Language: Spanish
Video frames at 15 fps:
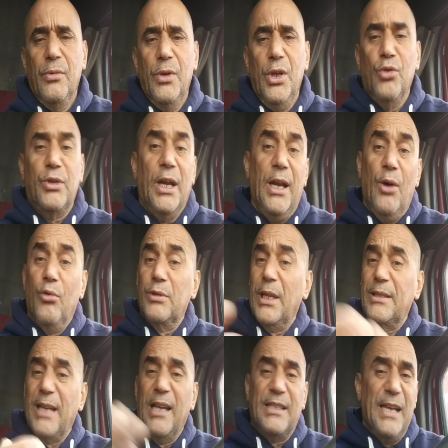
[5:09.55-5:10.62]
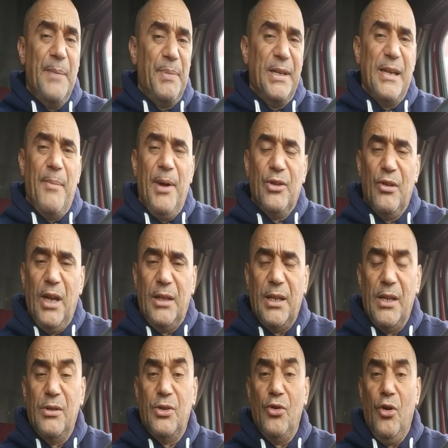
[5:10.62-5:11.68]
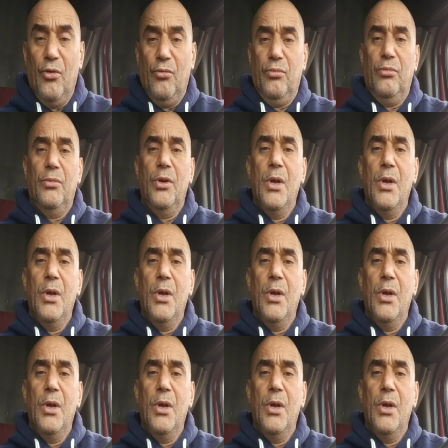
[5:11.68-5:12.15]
Y a usted le gusta estar siempre llamando la atención.